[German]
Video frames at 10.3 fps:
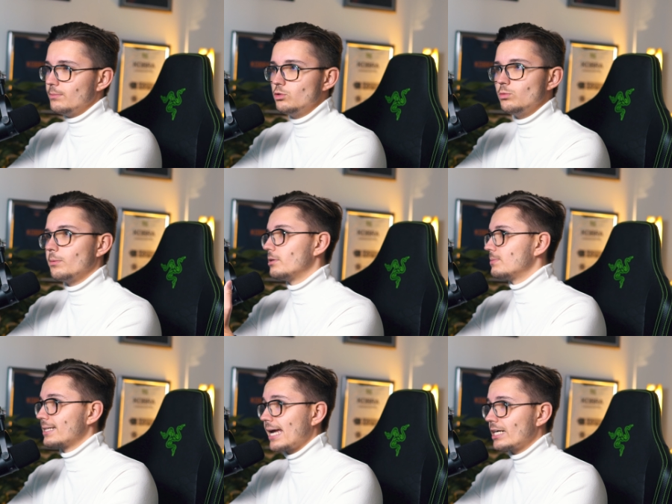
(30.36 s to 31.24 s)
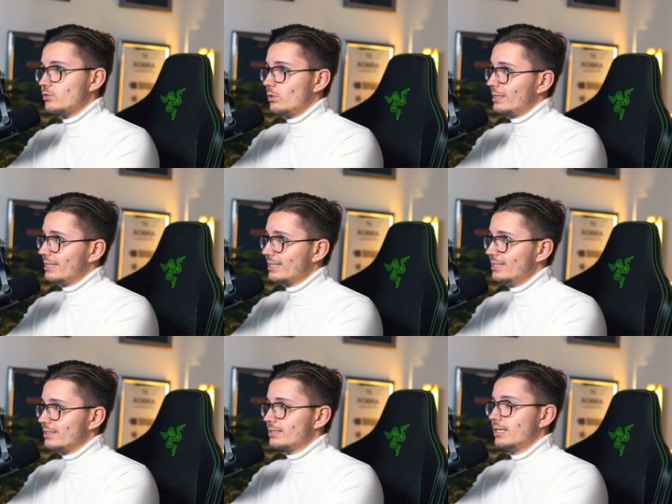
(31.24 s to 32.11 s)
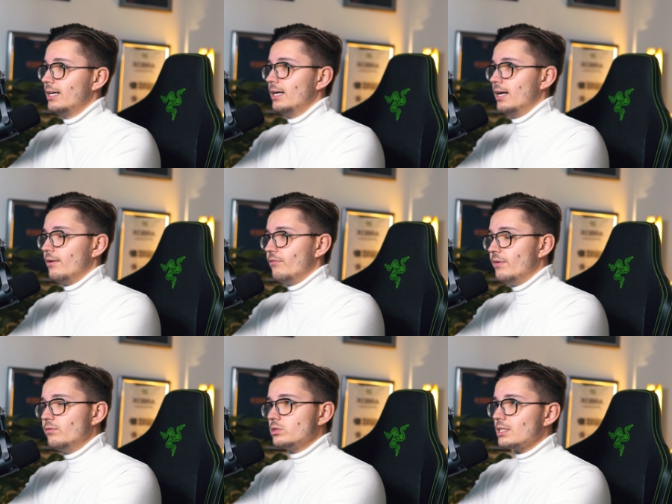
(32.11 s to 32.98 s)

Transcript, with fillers: damit du überhaupt erstmal Cashflow generierst. Wenn wir